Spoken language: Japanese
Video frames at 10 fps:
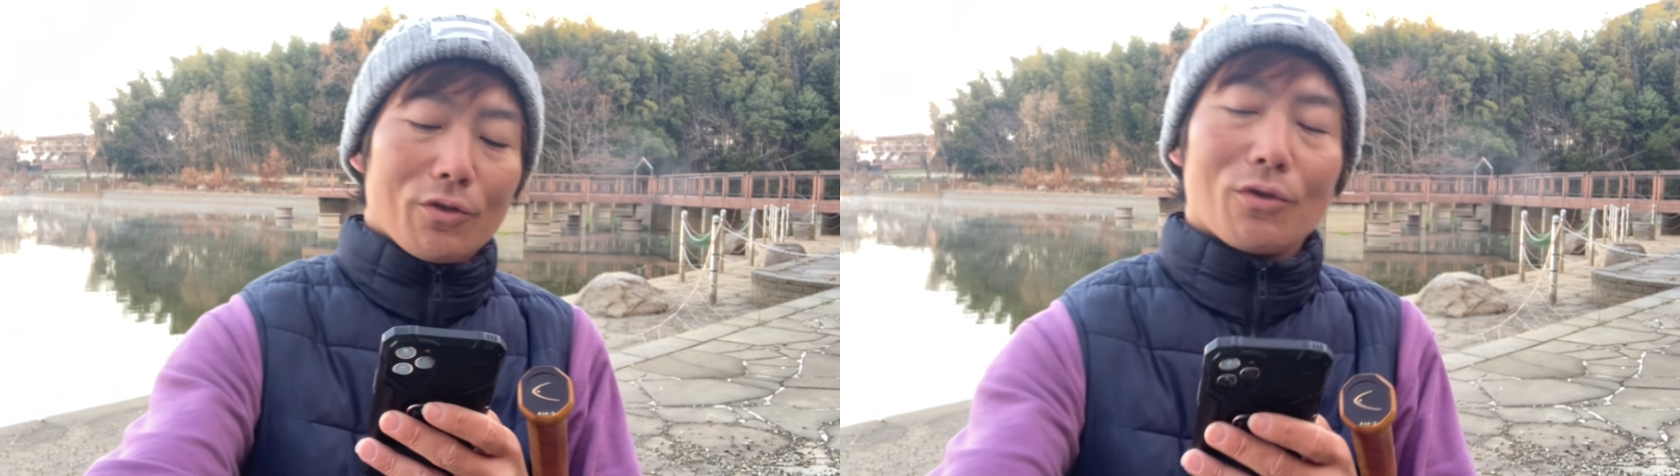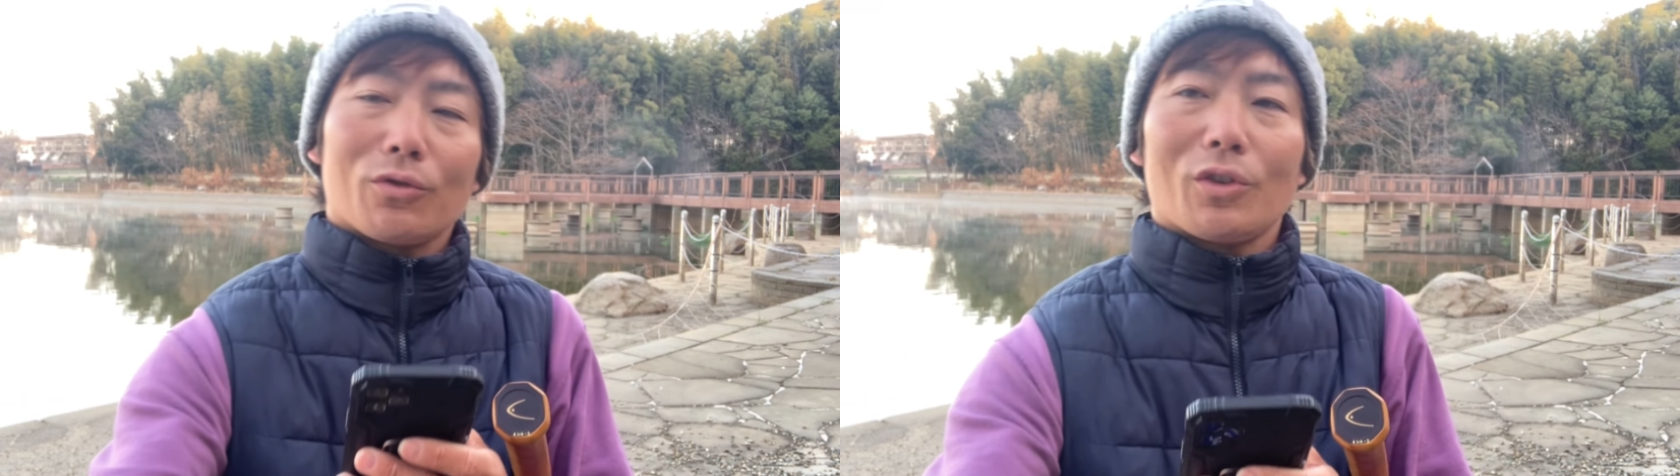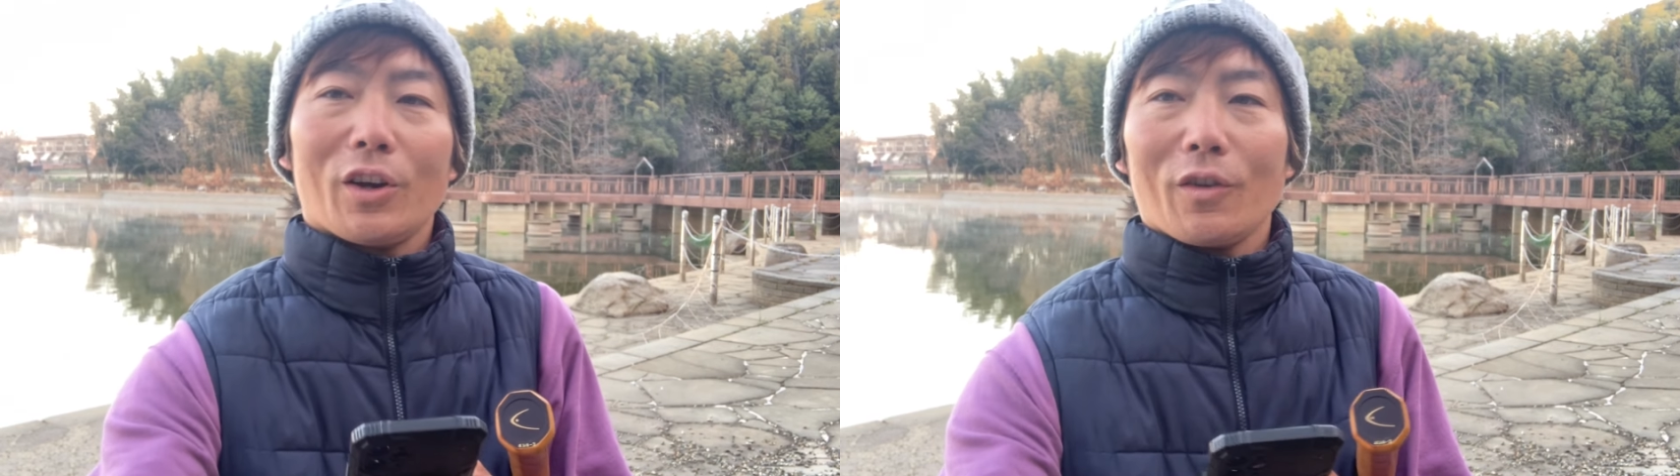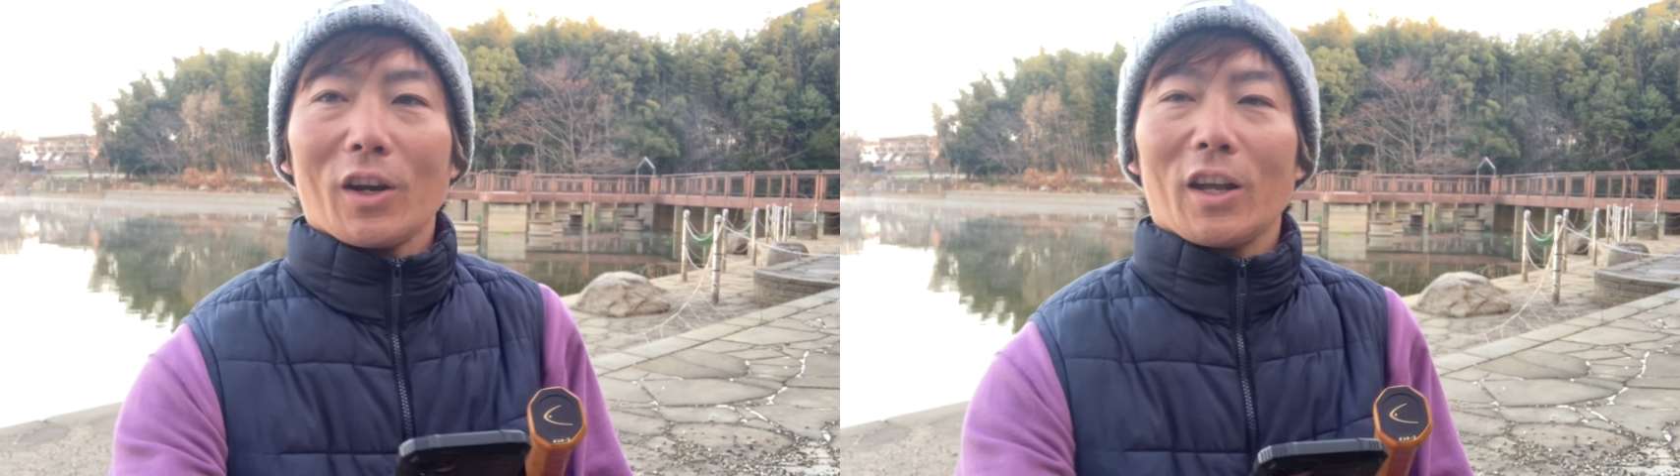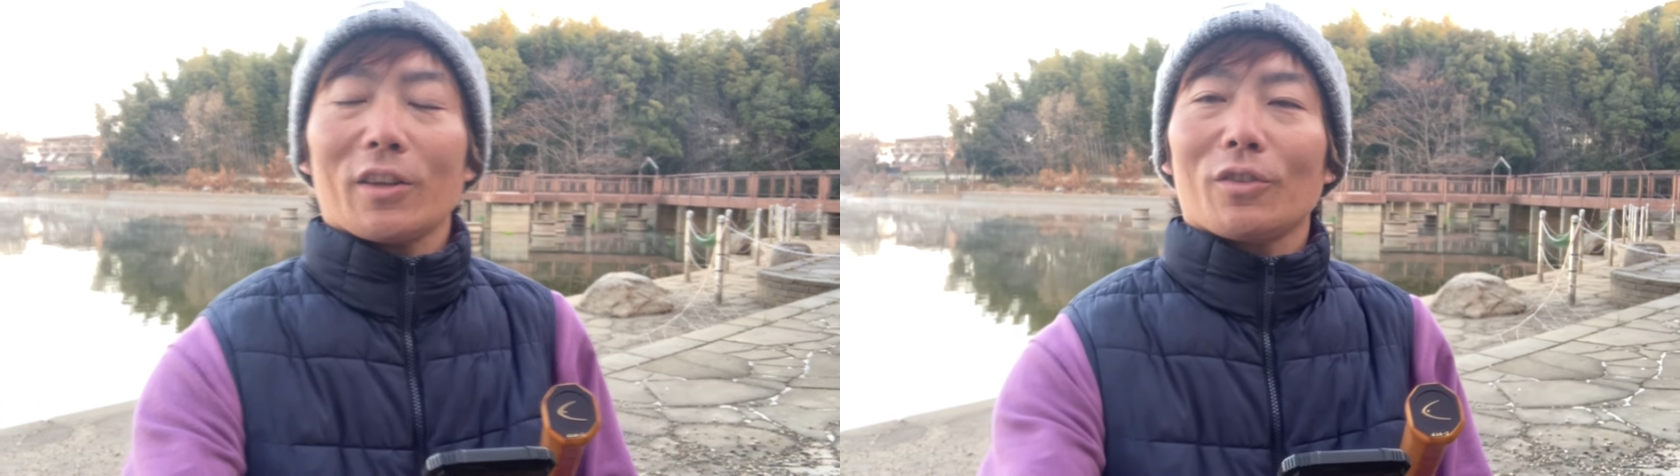いうことなの
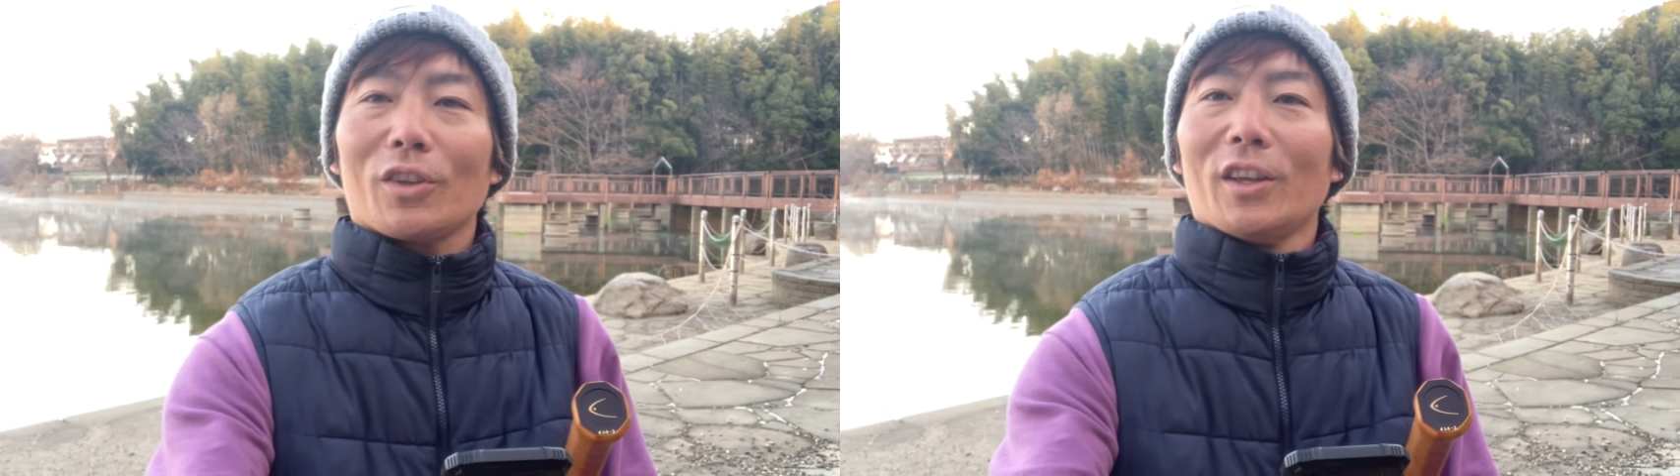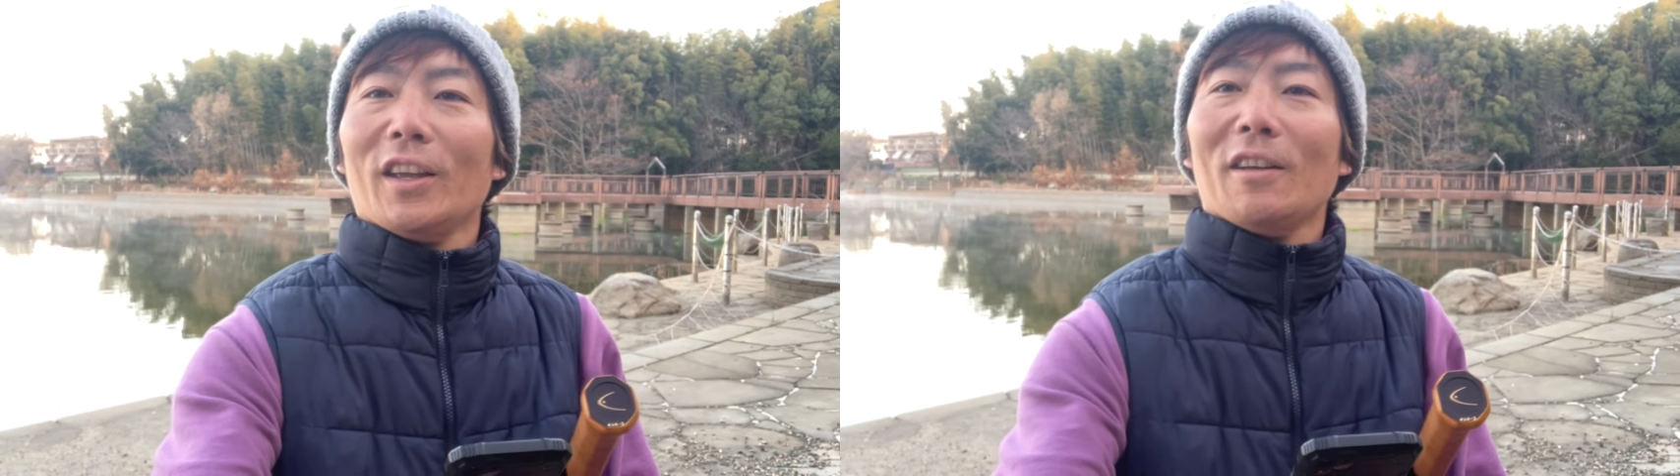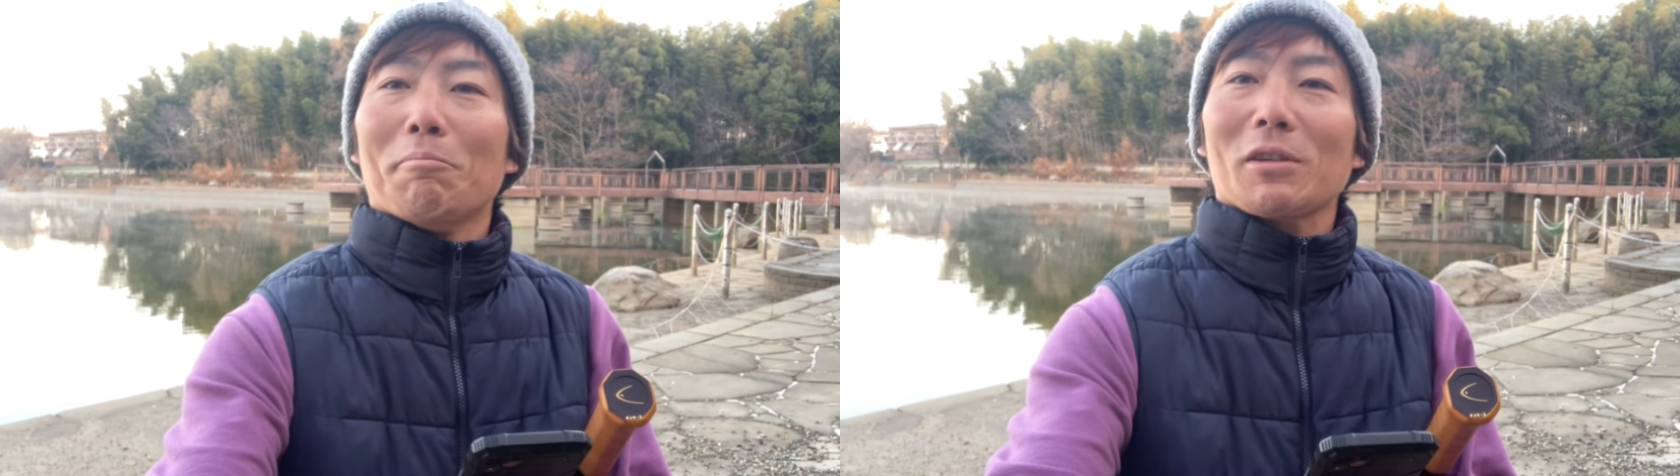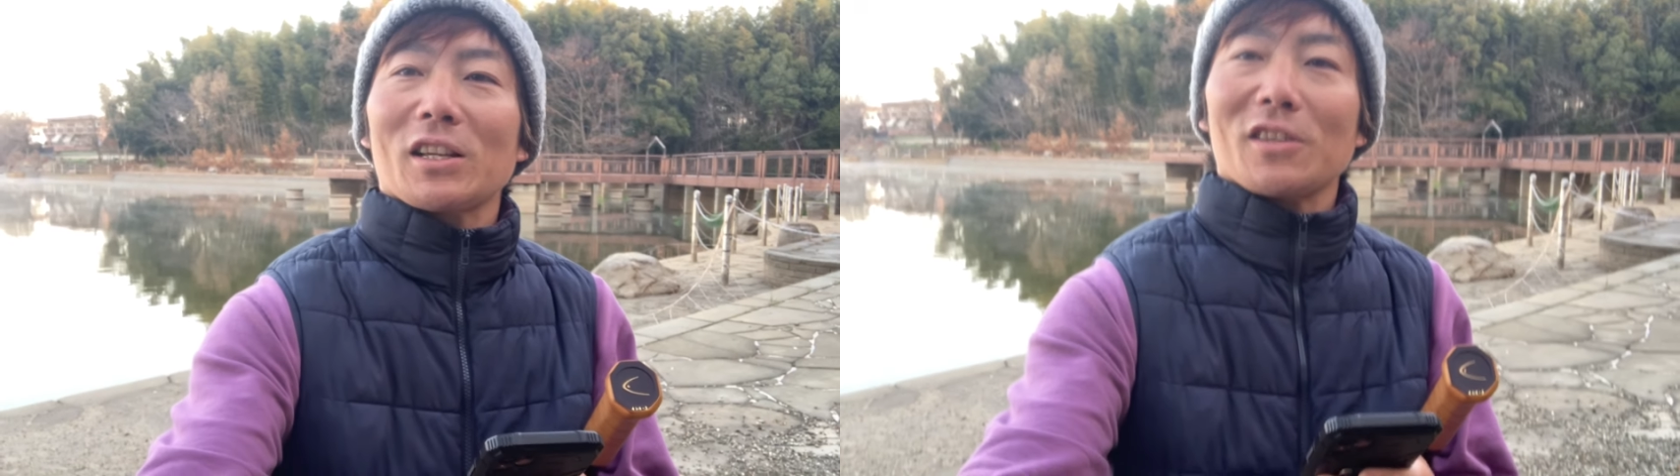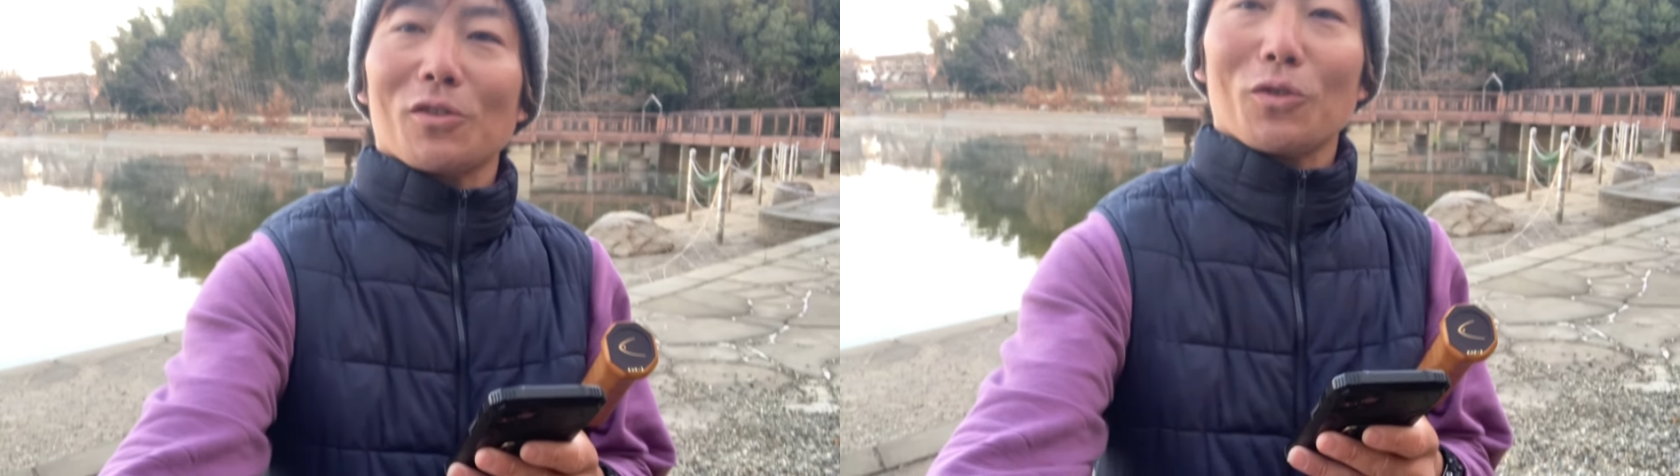かなと。ま
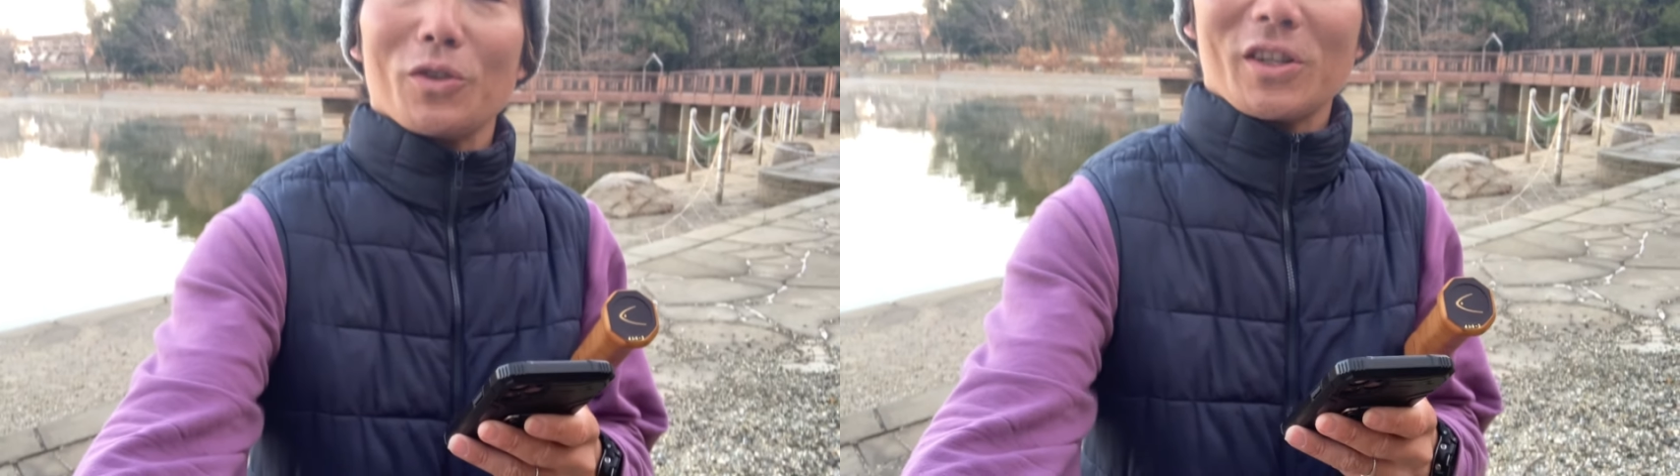さにその通りです。